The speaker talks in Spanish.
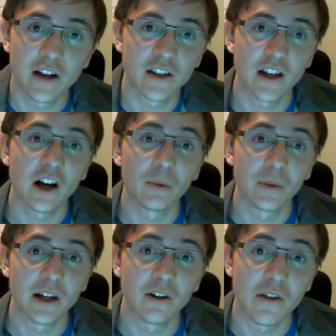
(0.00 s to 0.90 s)

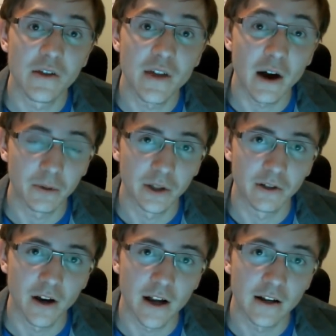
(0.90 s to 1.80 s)
sentado frente a la
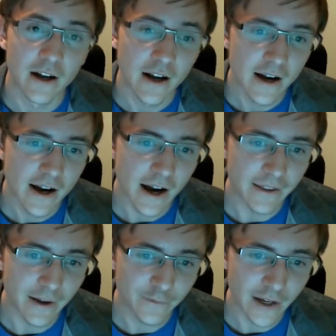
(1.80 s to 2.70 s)
cámara
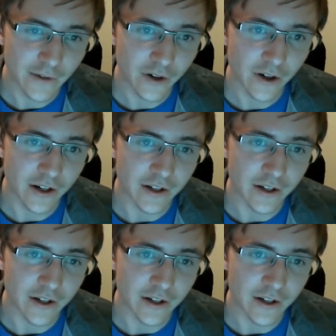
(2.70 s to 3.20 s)
Tenía